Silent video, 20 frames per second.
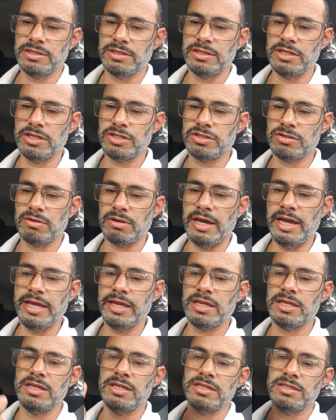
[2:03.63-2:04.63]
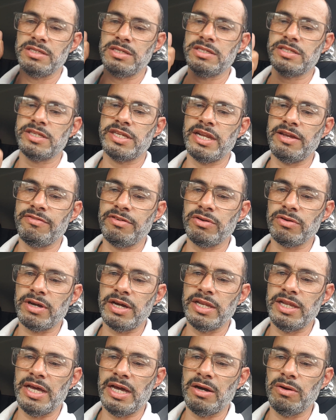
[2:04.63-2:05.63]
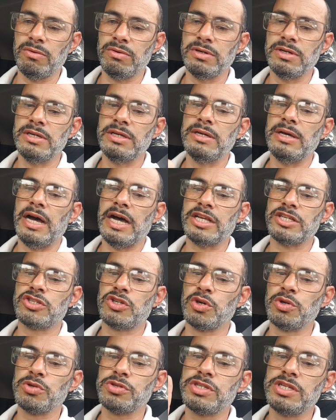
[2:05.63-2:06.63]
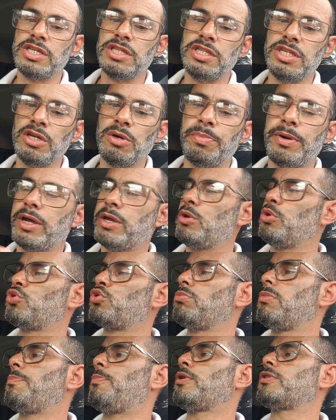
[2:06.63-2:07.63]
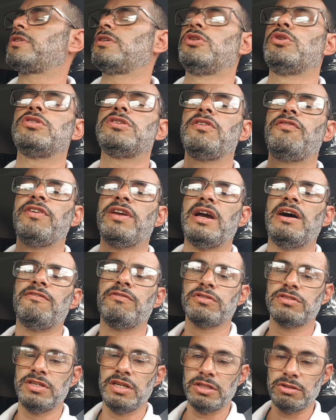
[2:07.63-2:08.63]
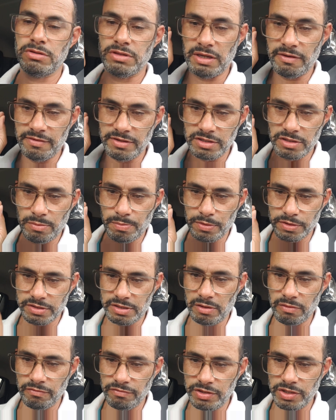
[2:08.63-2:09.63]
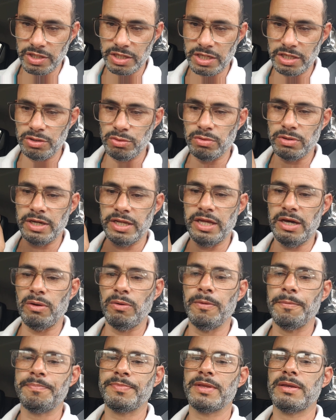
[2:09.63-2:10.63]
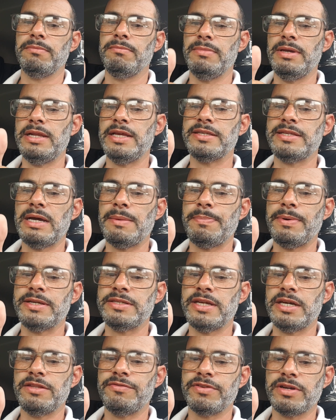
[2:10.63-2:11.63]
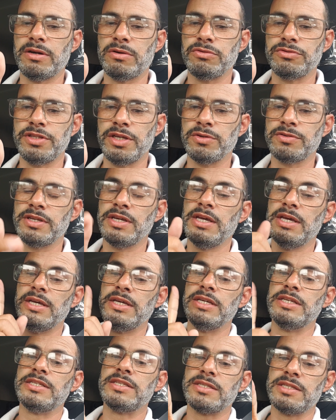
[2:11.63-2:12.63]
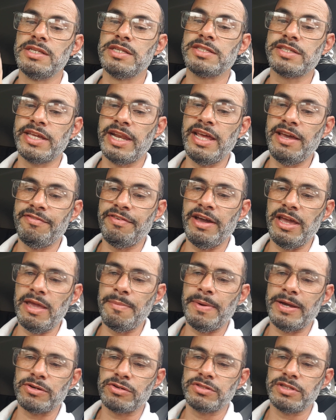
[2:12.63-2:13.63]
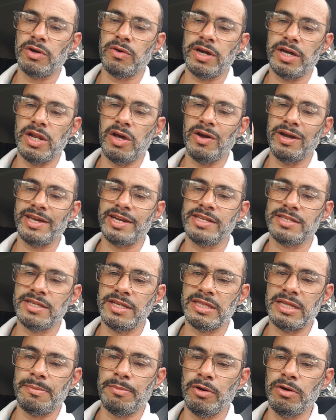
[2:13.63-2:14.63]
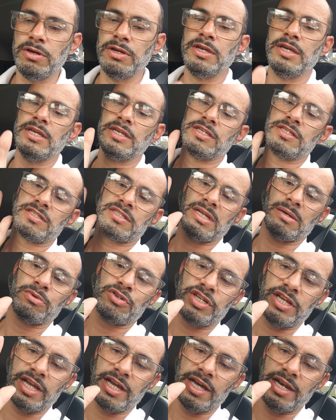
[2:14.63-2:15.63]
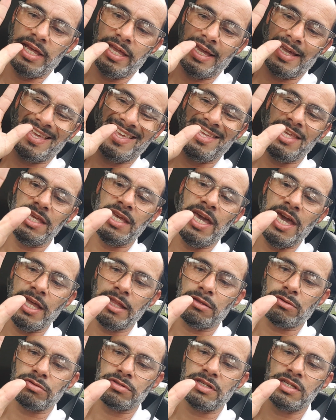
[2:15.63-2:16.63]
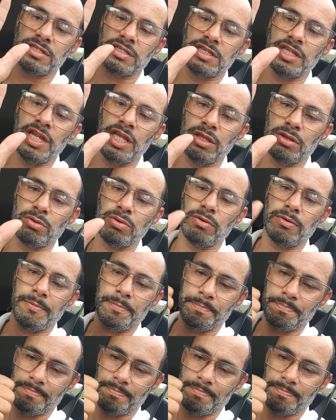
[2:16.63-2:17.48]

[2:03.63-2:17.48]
Deixe seu like, se inscreva no canal, acione o sininho para que o YouTube possa notificar você toda vez que eu postar um vídeo aqui no canal. Beleza, rapaziada? Fica com Deus. Se inscreva aí para ajudar o canal a crescer, tá bom? Estamos chegando aí a 500 inscritos.